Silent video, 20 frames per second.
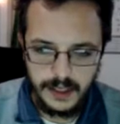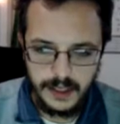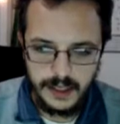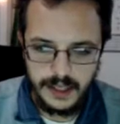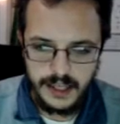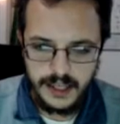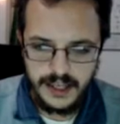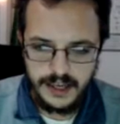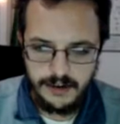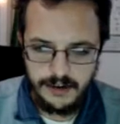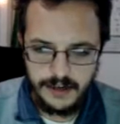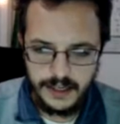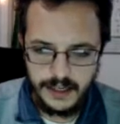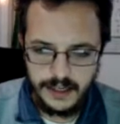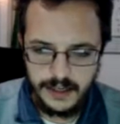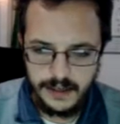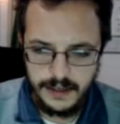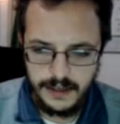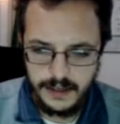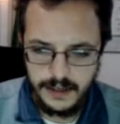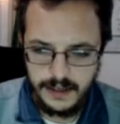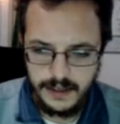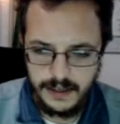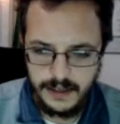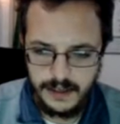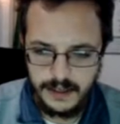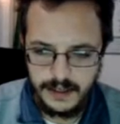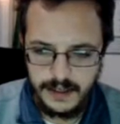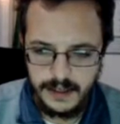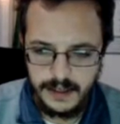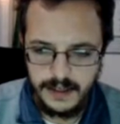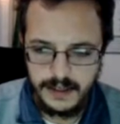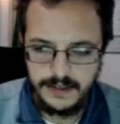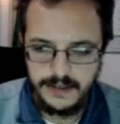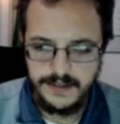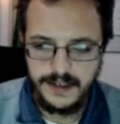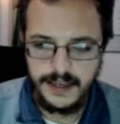¿Y llego ahí? Sí.